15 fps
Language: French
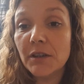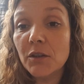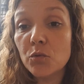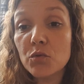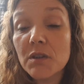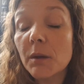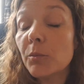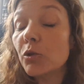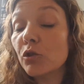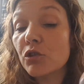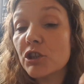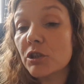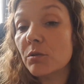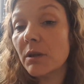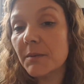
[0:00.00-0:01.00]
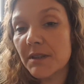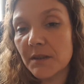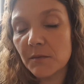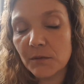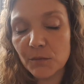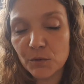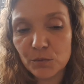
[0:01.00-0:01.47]
colis, tout ça pendant que j'ai eu un
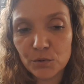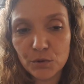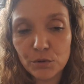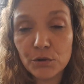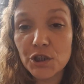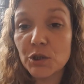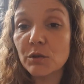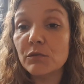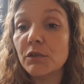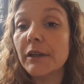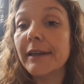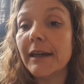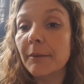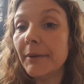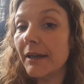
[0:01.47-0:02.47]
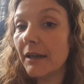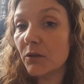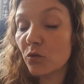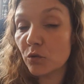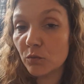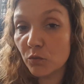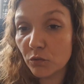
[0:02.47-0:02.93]
petit moment au boulot, j'ai envoyé un mail
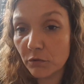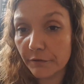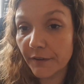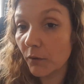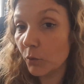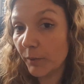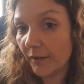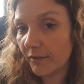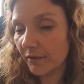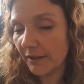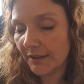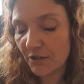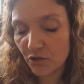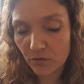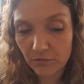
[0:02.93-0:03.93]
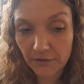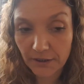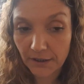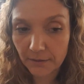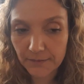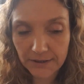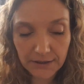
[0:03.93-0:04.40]
à tout le monde, enfin aux personnes à qui j'ai
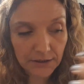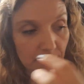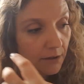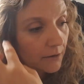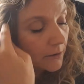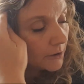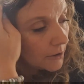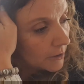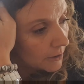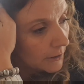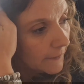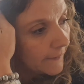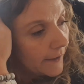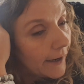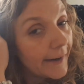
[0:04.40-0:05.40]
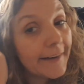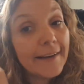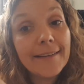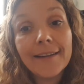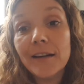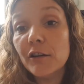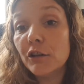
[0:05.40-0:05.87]
envoyé un petit un
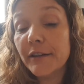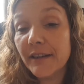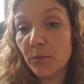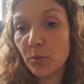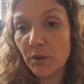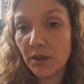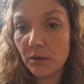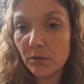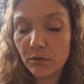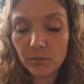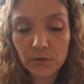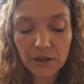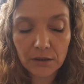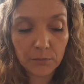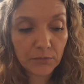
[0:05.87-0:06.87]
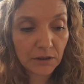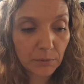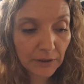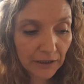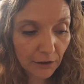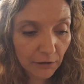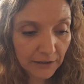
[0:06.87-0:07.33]
catalogue et puis euh, une des
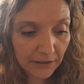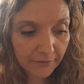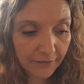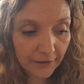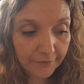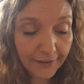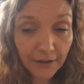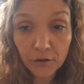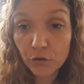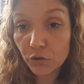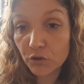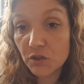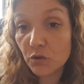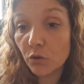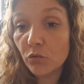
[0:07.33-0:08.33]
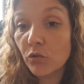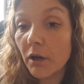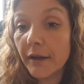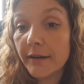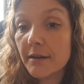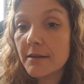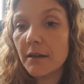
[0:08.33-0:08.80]
petites bricoles qui va avec en leur disant
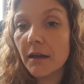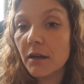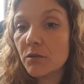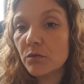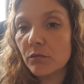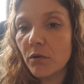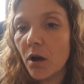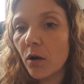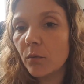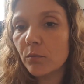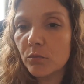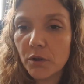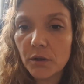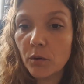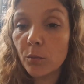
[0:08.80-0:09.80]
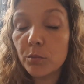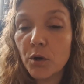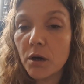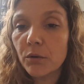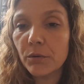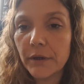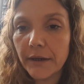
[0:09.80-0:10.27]
voilà qu'elles allaient recevoir en, en
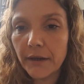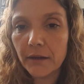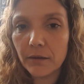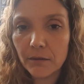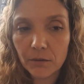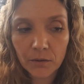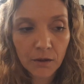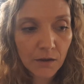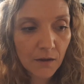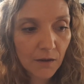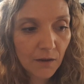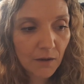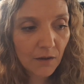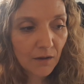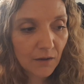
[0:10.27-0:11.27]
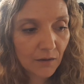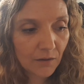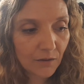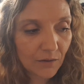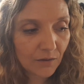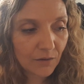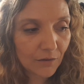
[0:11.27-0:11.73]
point relais.
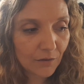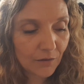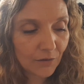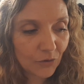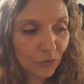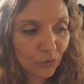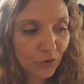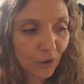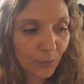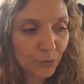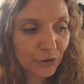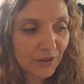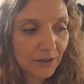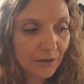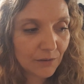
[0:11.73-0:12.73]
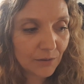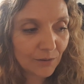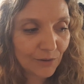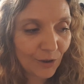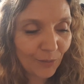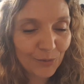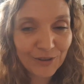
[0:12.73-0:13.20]
Euh, donc leur petite,
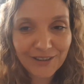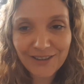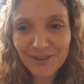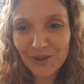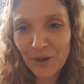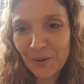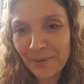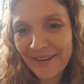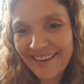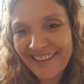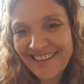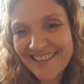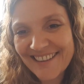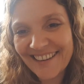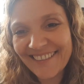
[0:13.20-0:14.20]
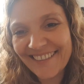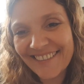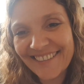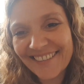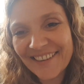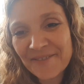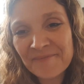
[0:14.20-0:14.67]
leur petite surprise.
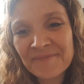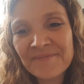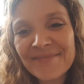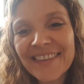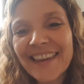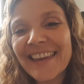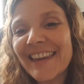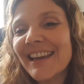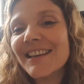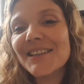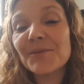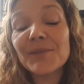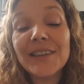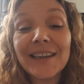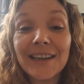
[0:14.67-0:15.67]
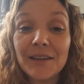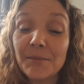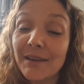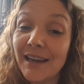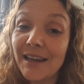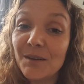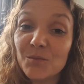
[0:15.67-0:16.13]
Et elles sont
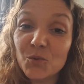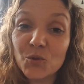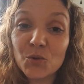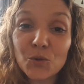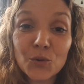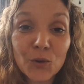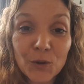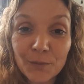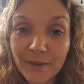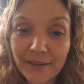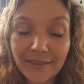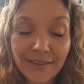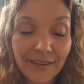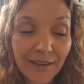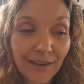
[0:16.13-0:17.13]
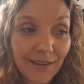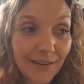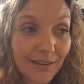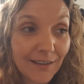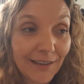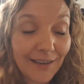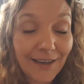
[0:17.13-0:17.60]
terribles. Elles m'ont toutes
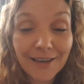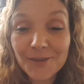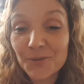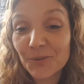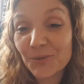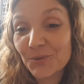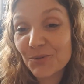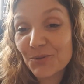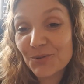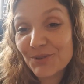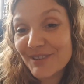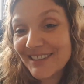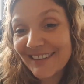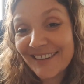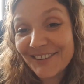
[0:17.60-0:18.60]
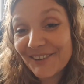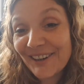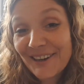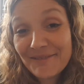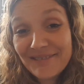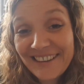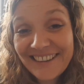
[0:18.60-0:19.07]
remerciée. et elles sont toutes juste
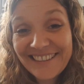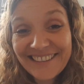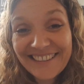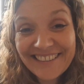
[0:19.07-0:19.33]
adorables.